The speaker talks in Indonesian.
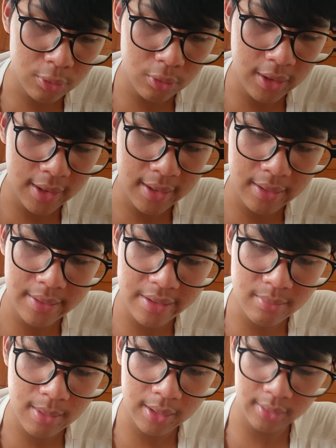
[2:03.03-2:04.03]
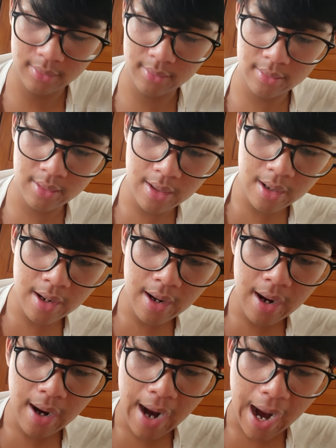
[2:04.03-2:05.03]
kuliahnya di Jerman.
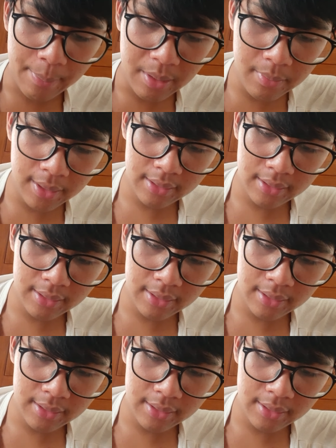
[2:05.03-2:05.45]
Habibie